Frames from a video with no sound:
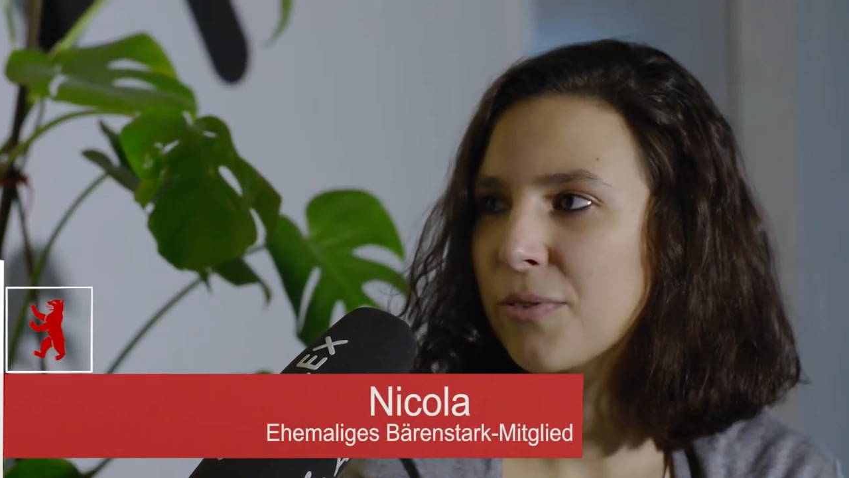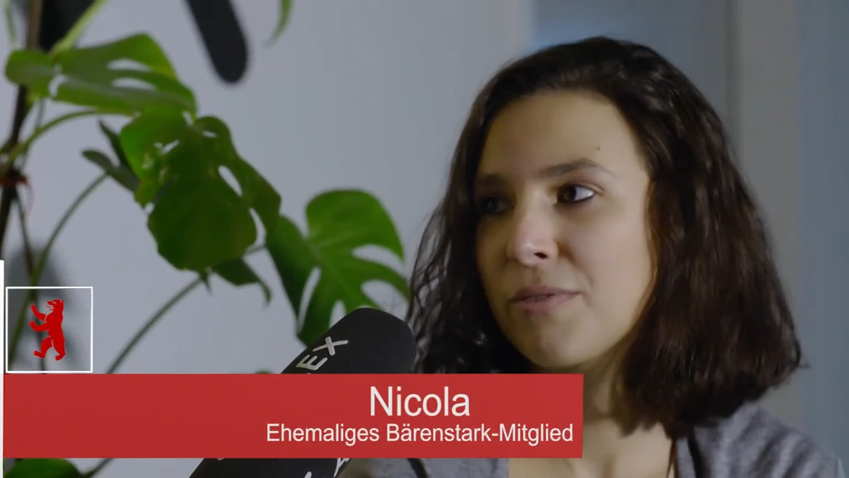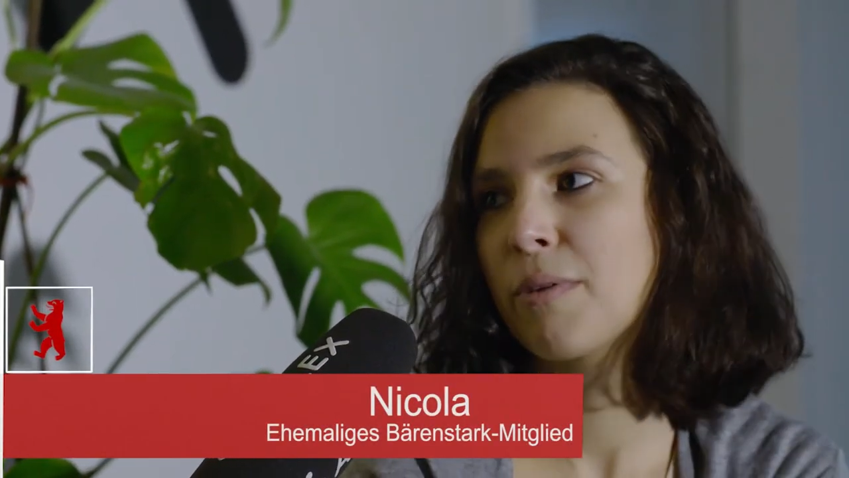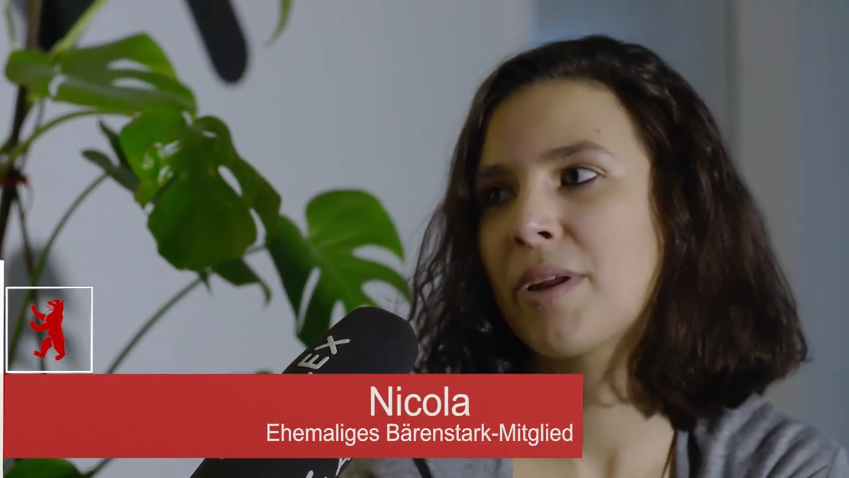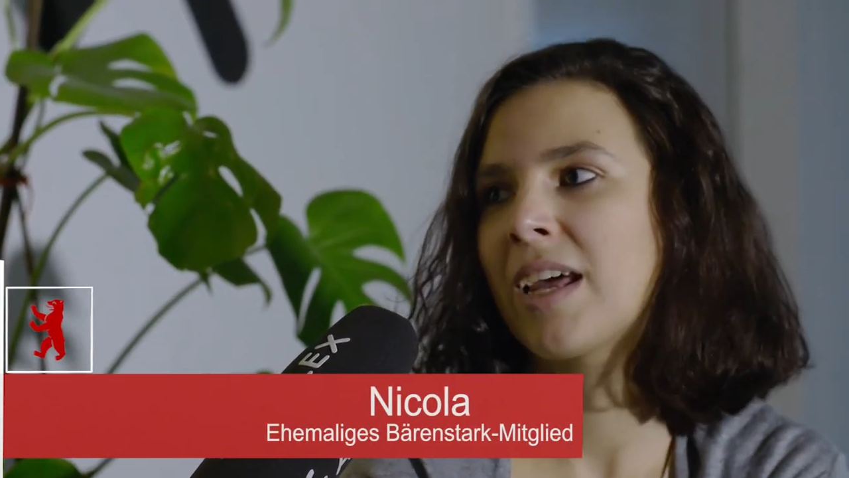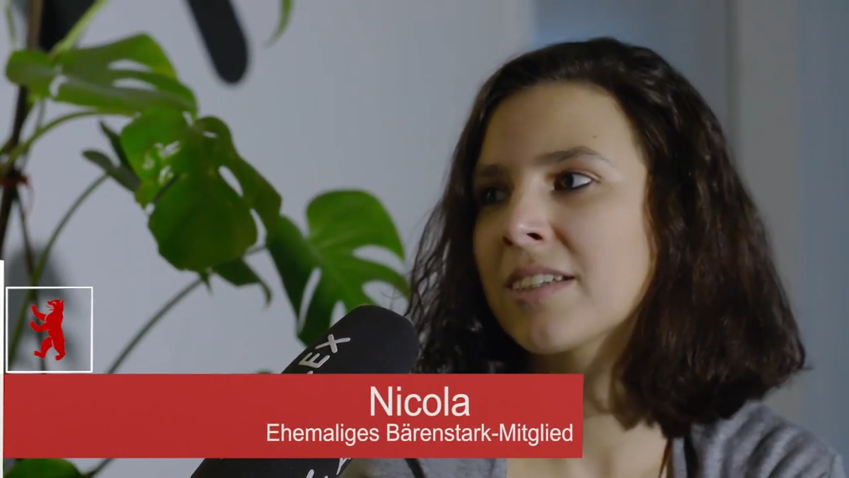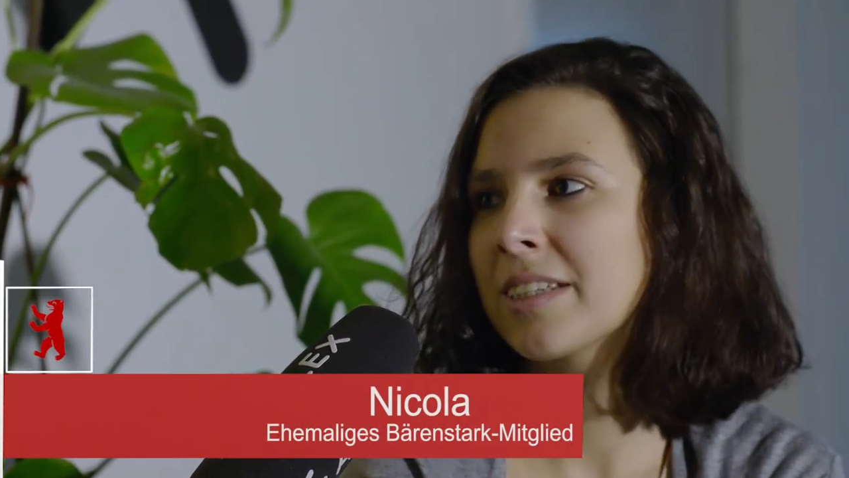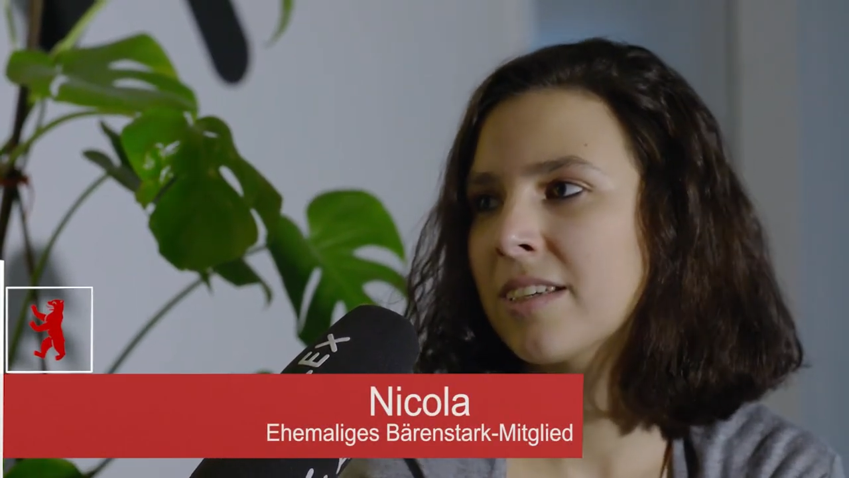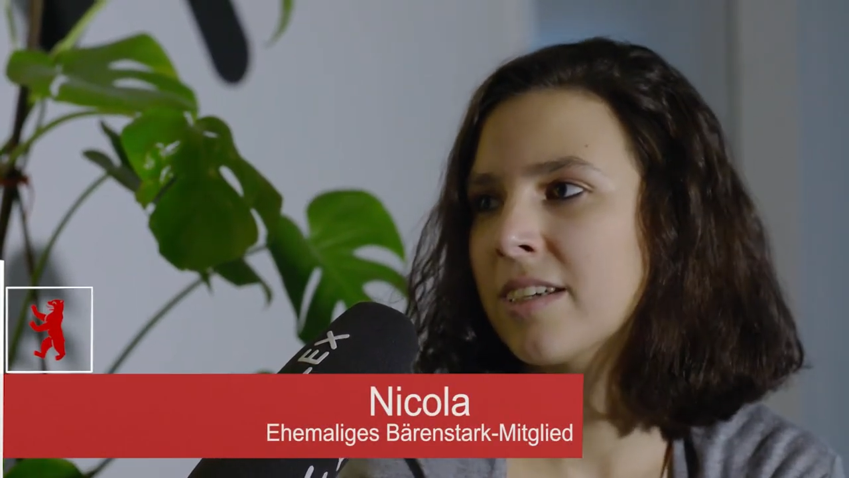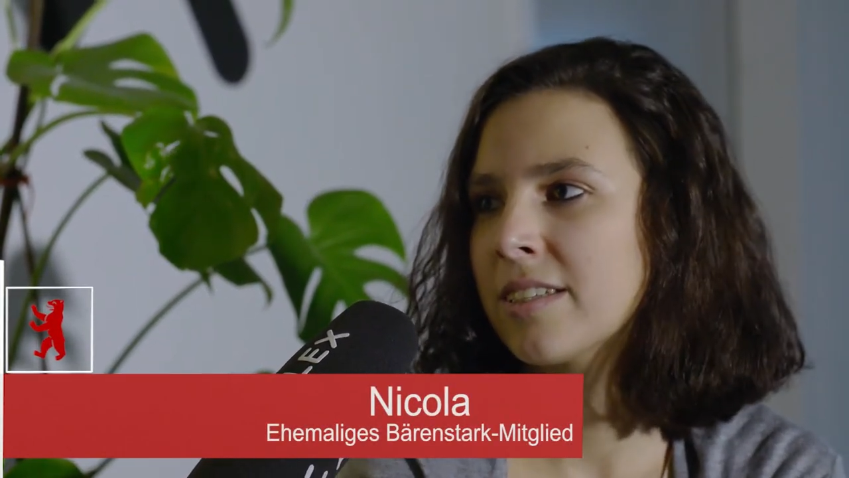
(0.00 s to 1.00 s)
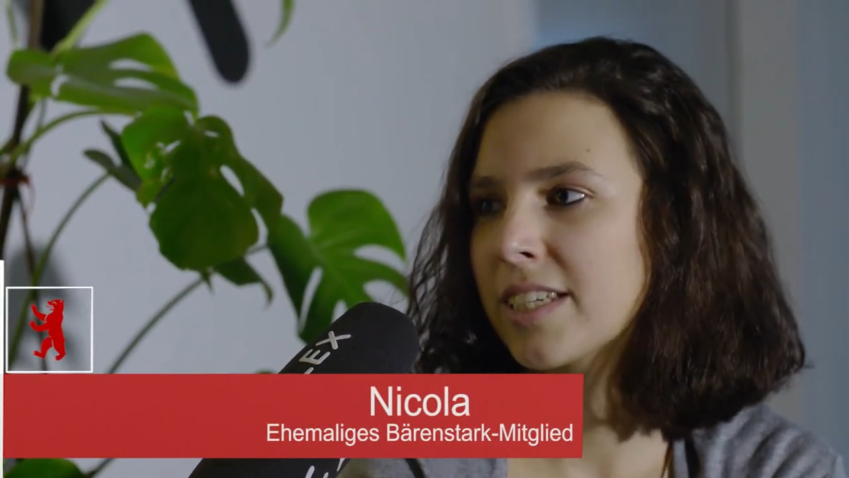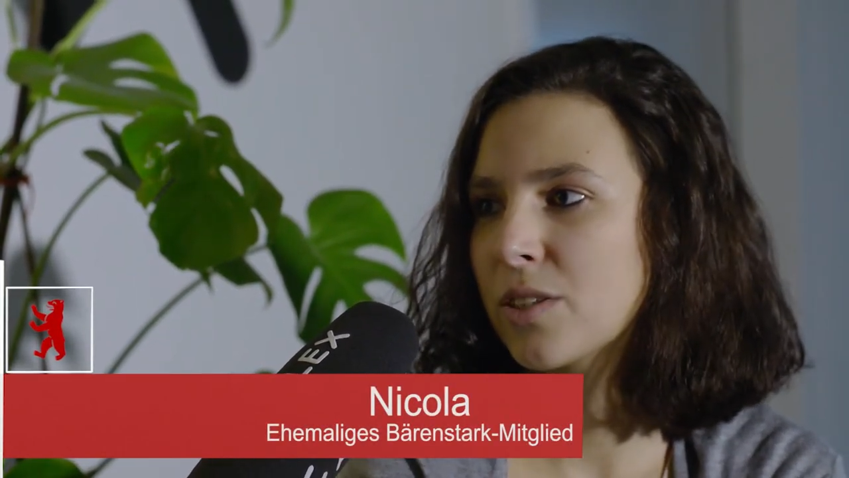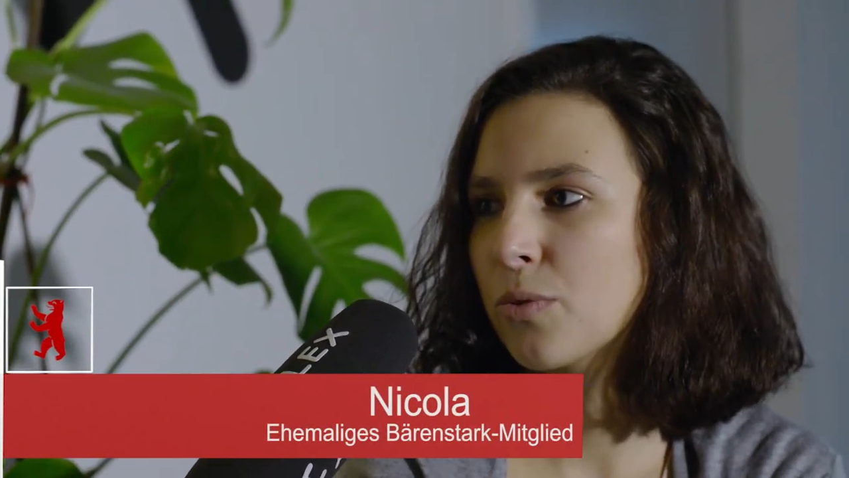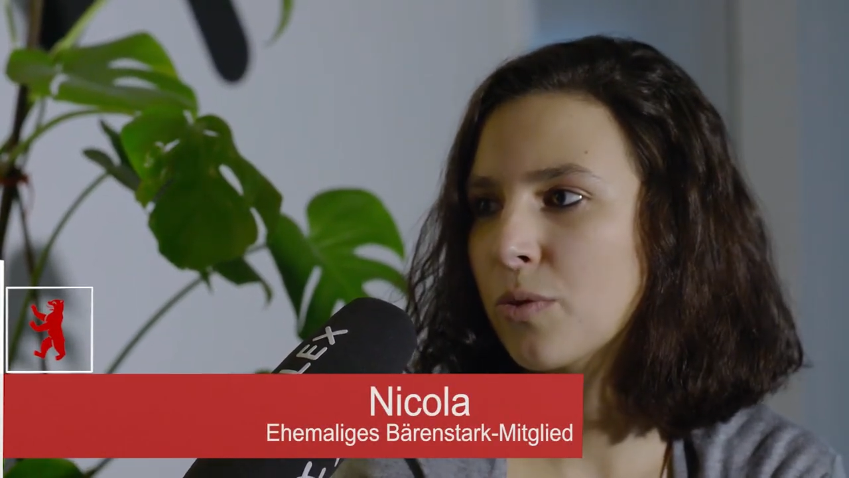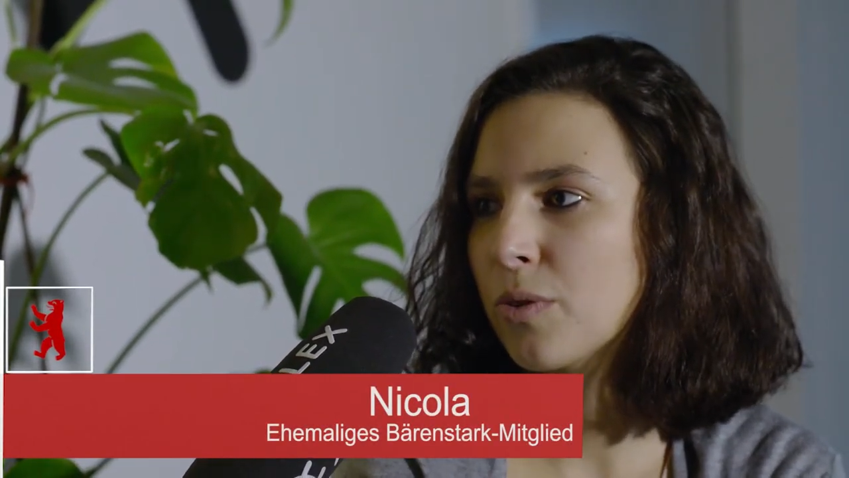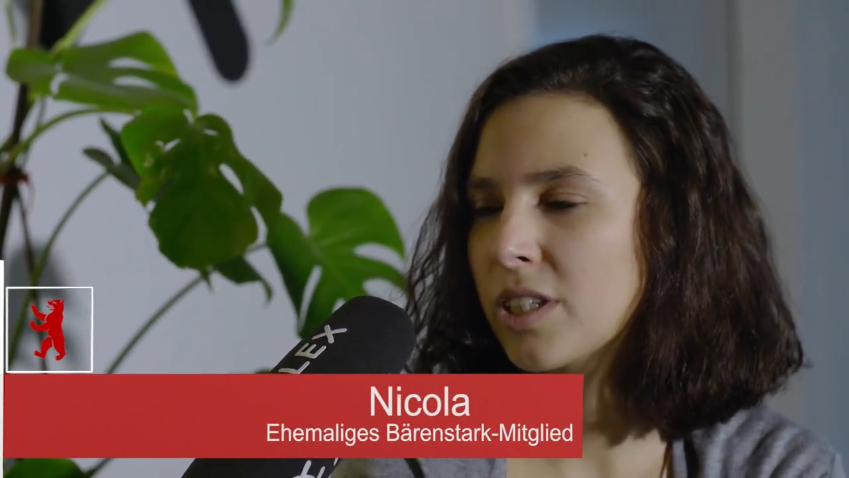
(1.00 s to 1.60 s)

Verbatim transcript: auf jeden Fall mal in andere äh, Sektionen gucken.